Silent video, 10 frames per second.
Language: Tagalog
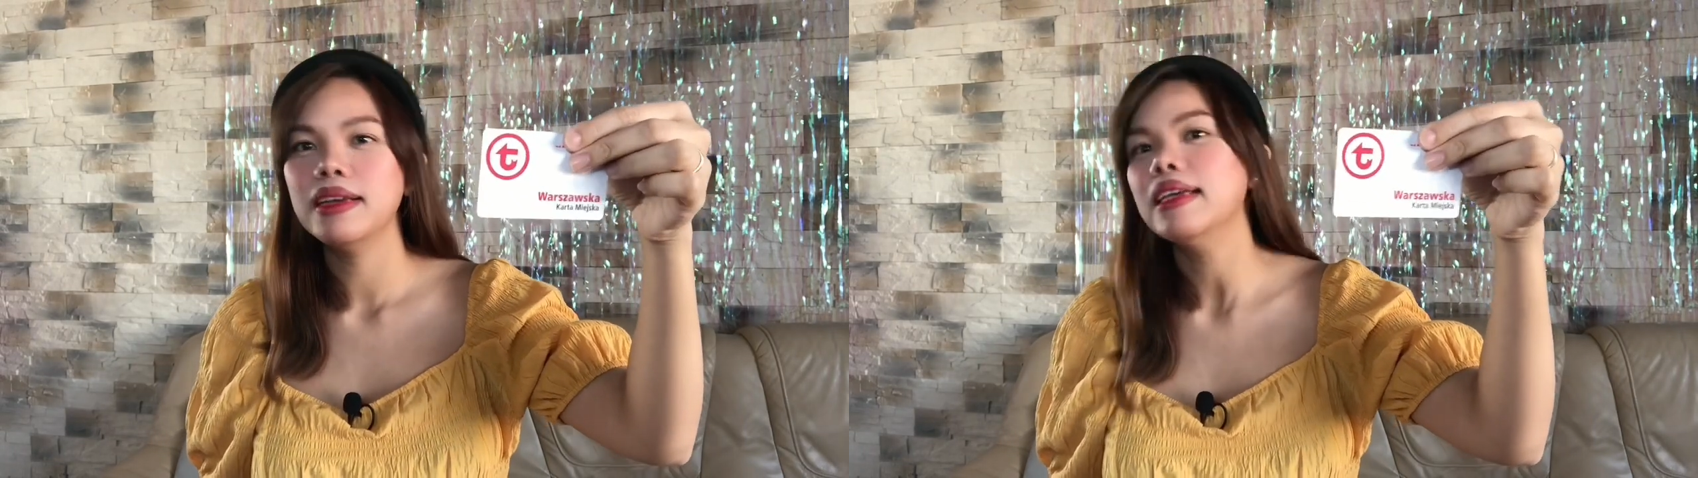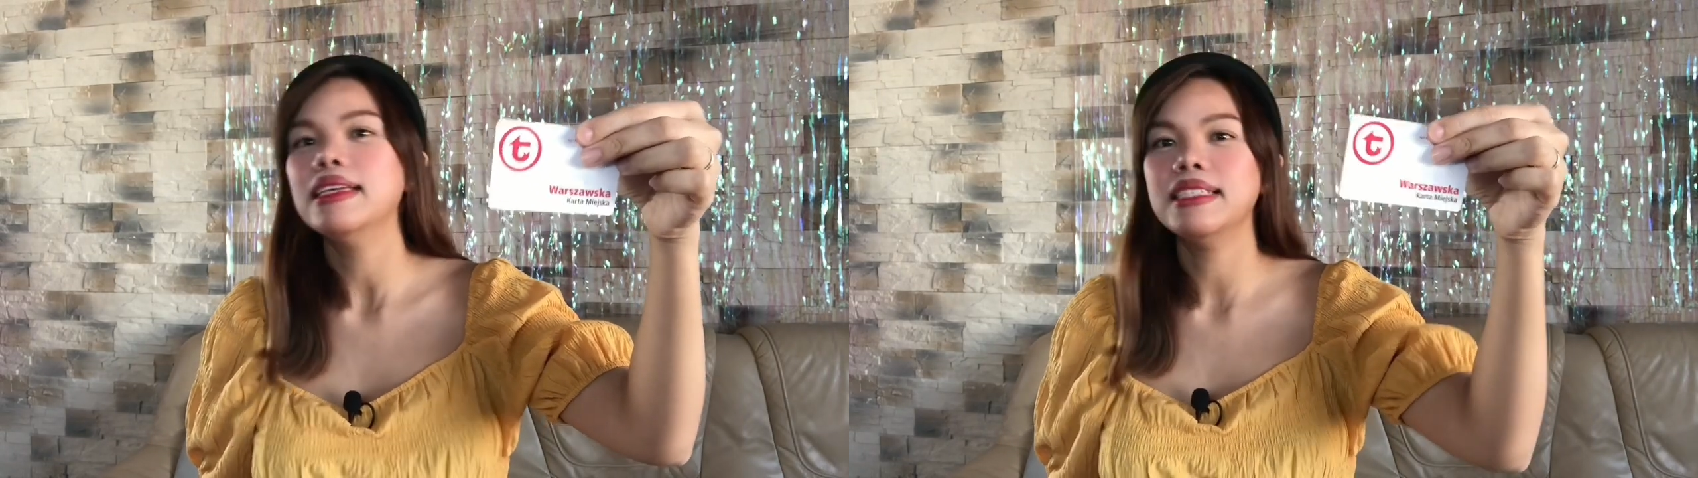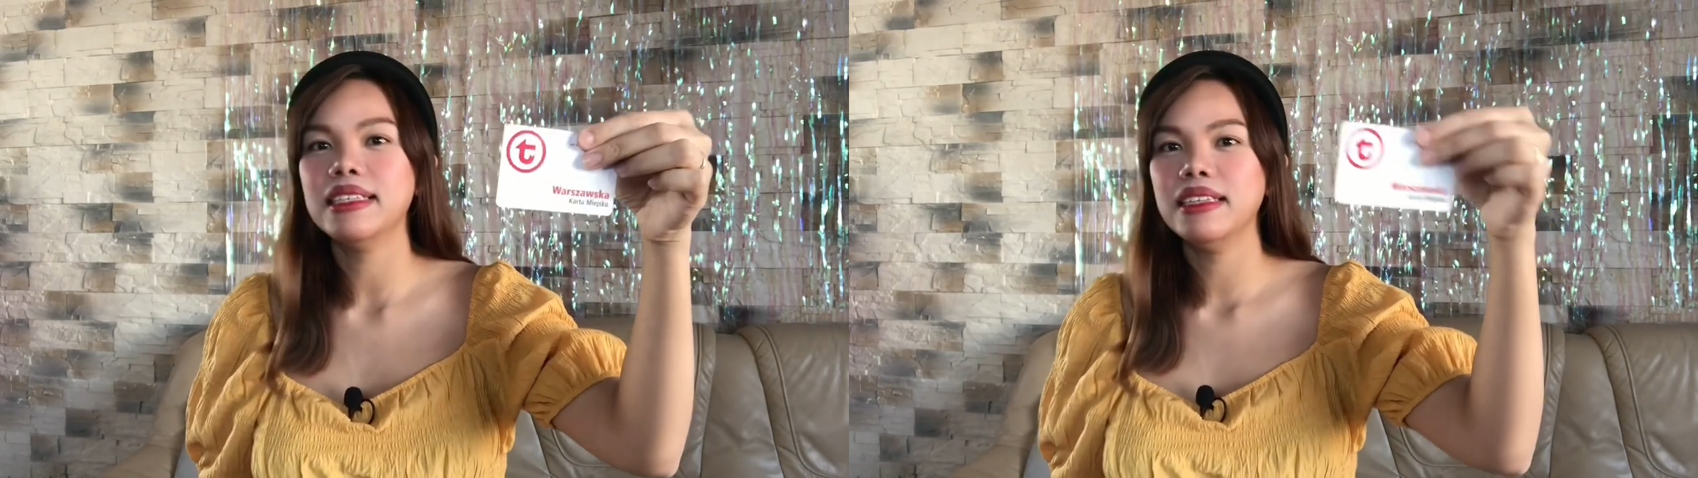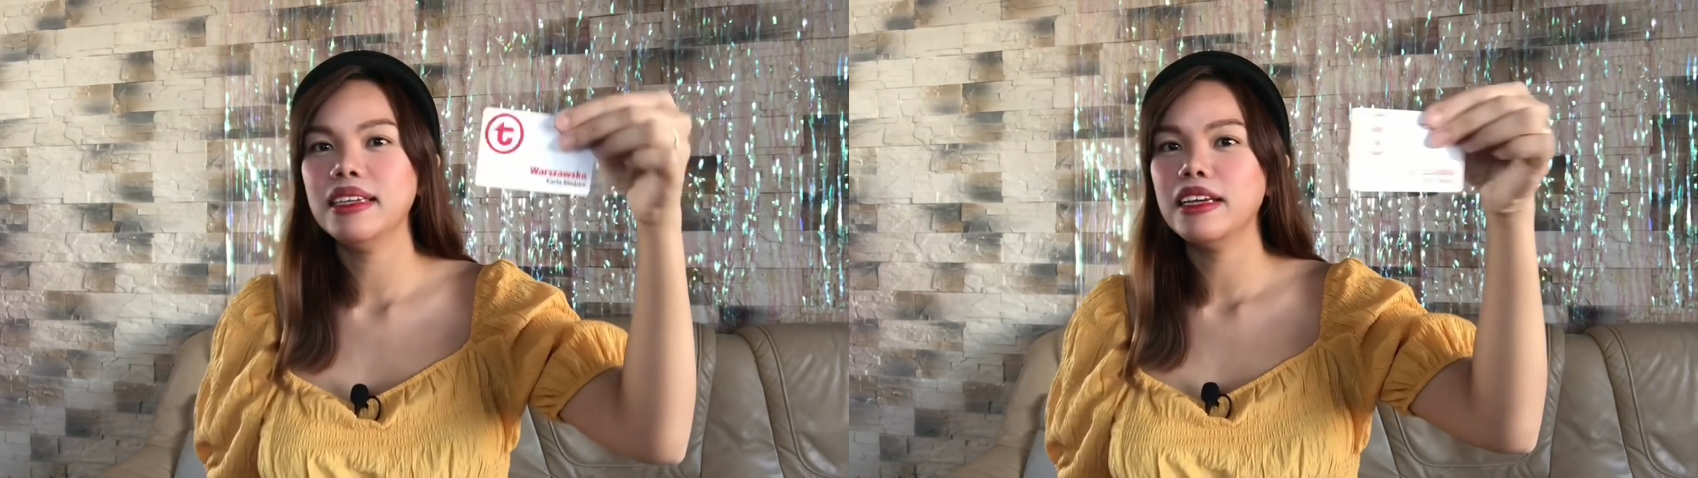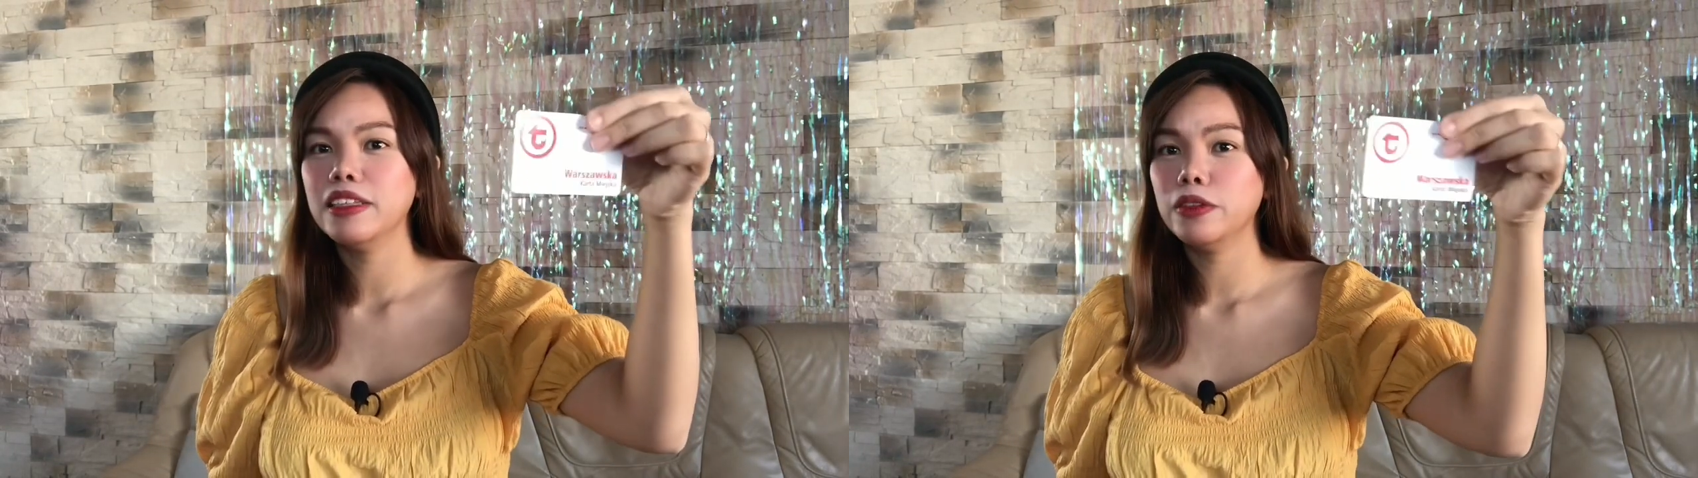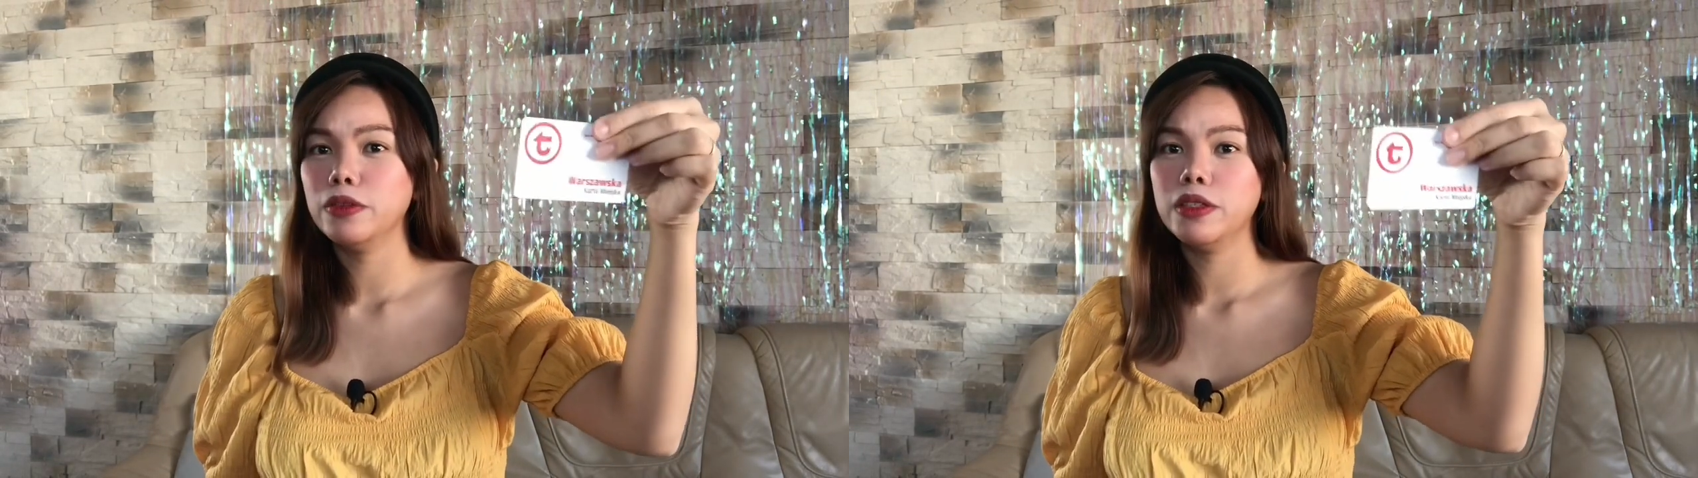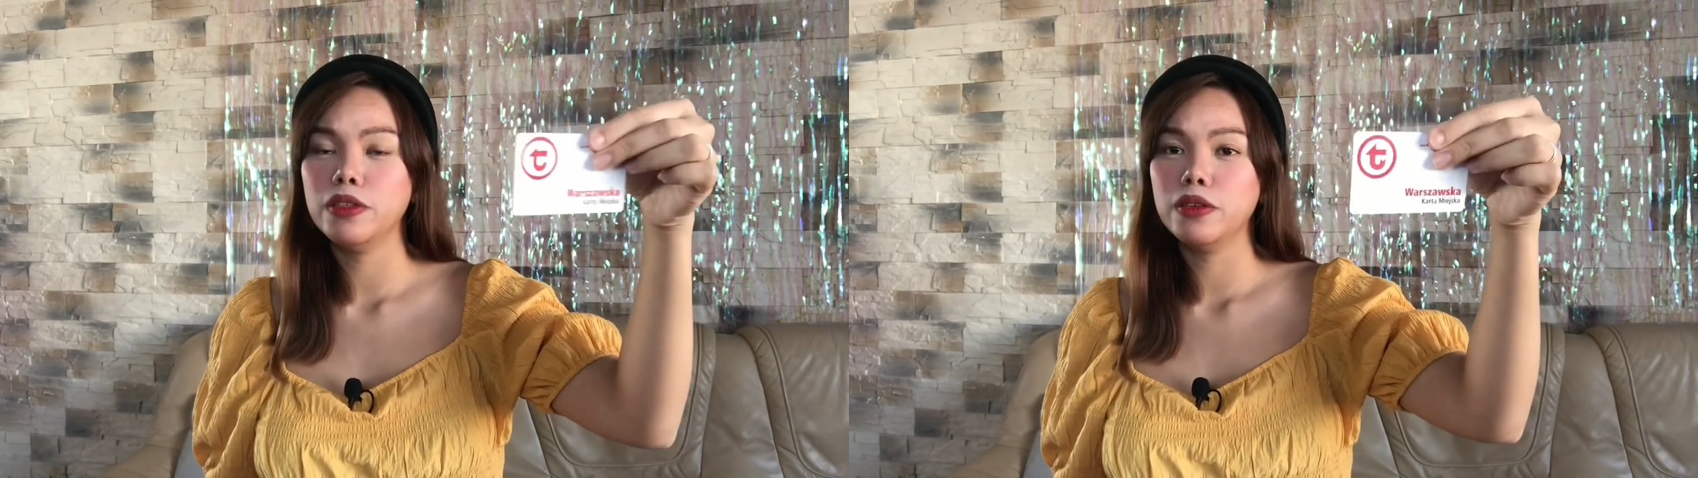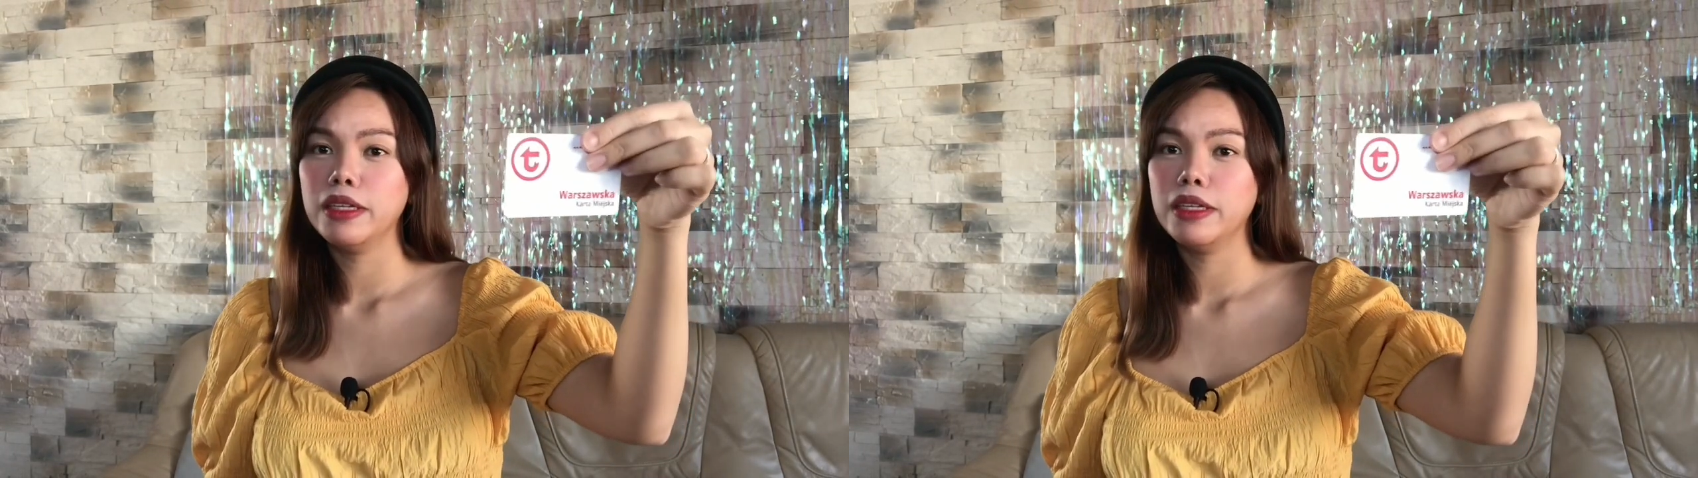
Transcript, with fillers: city ganito din yung